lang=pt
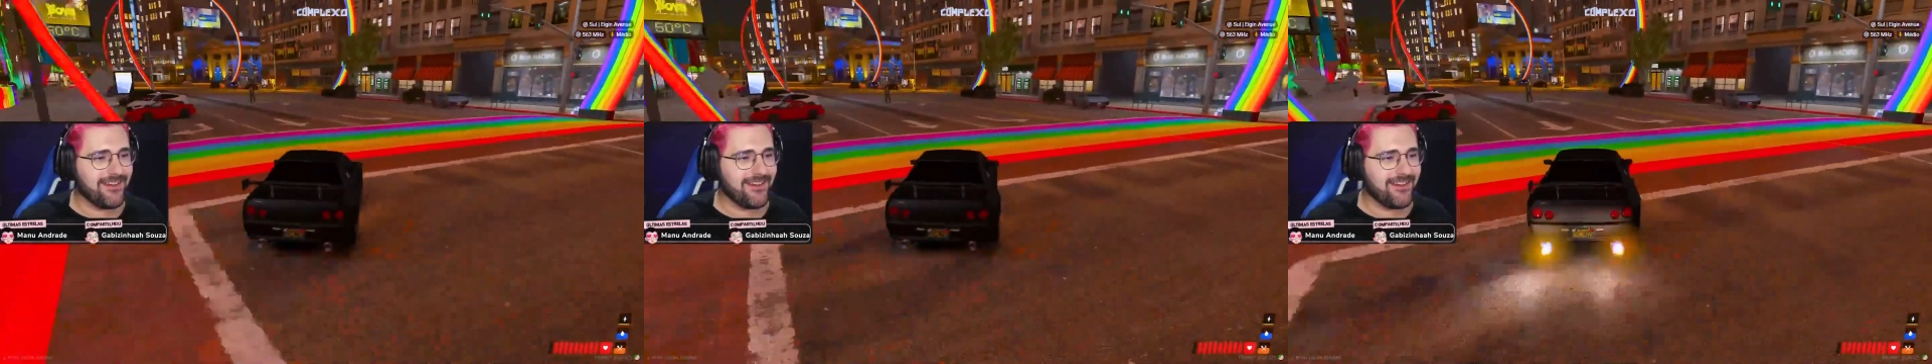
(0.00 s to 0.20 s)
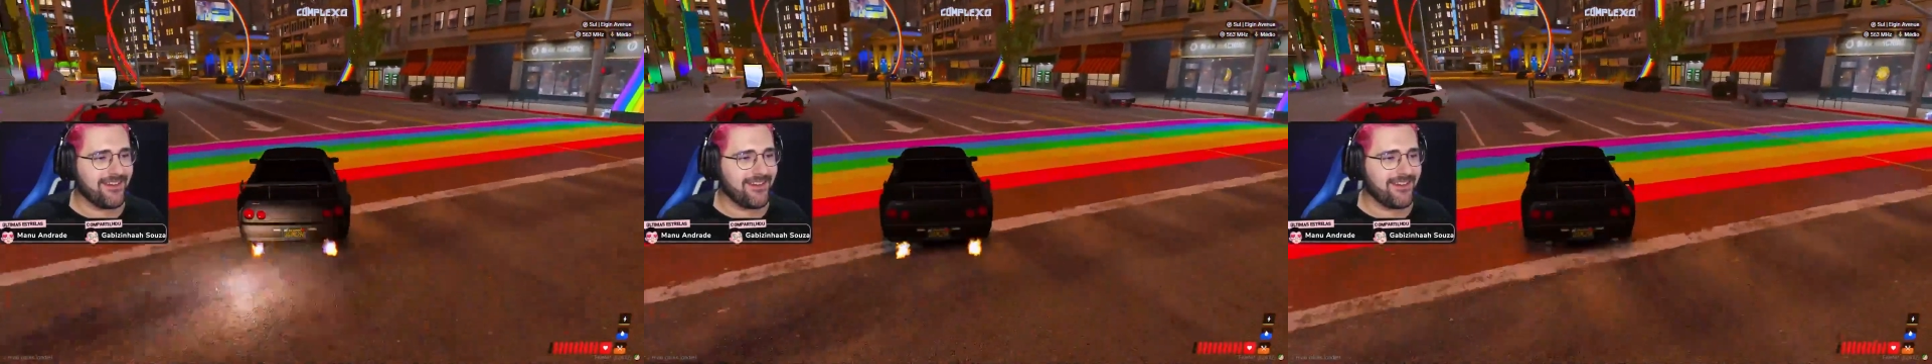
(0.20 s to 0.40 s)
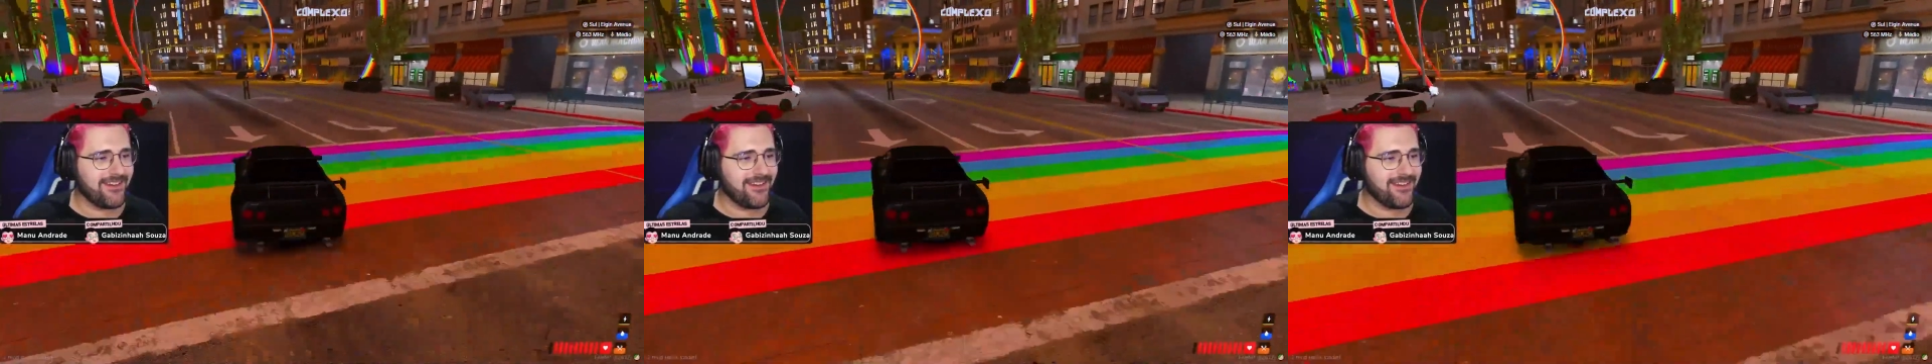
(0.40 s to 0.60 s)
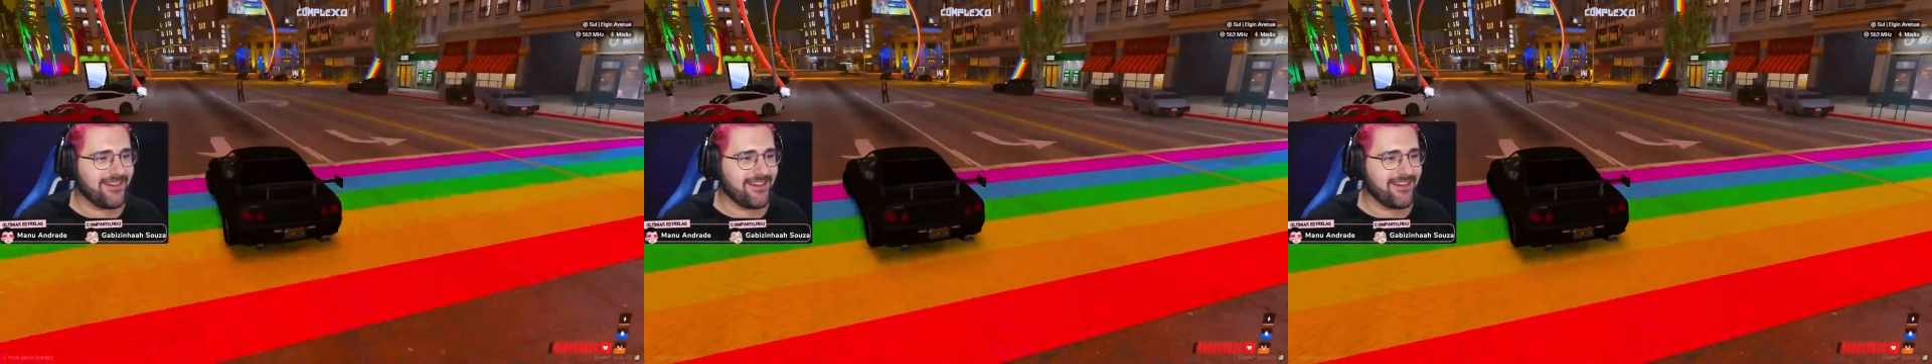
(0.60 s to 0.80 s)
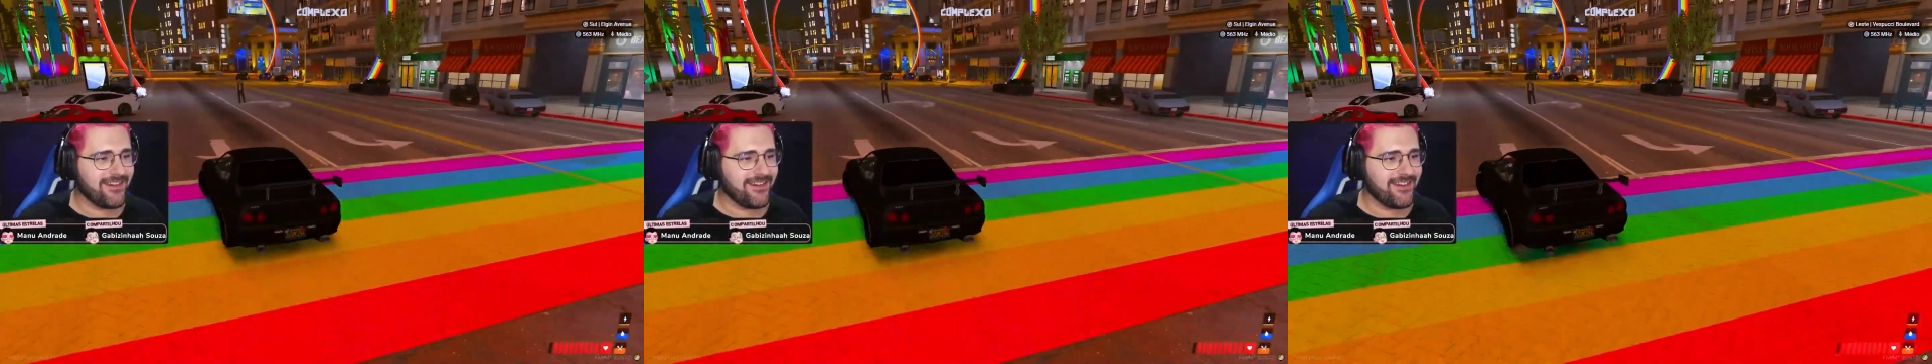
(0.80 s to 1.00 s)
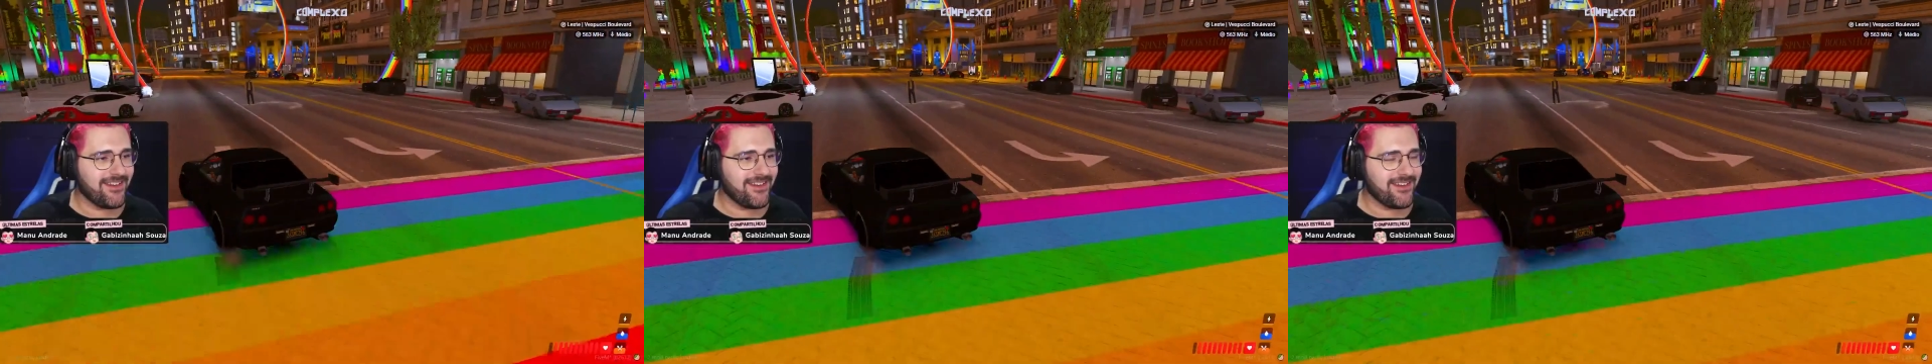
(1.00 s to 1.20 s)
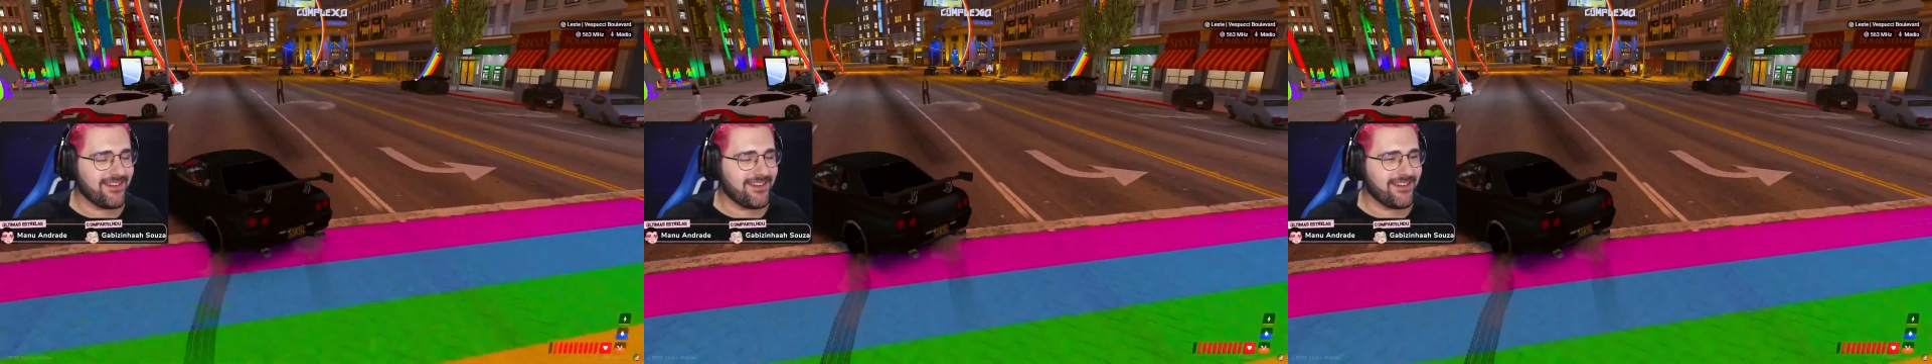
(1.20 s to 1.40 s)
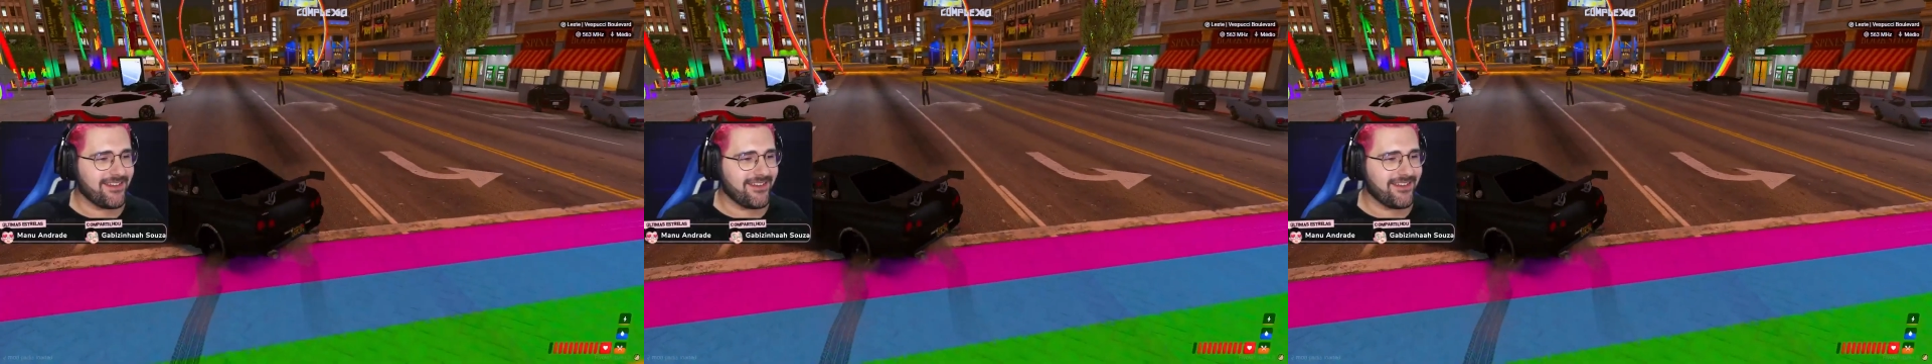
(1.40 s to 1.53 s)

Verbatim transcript: Tem a lavagem do dedo.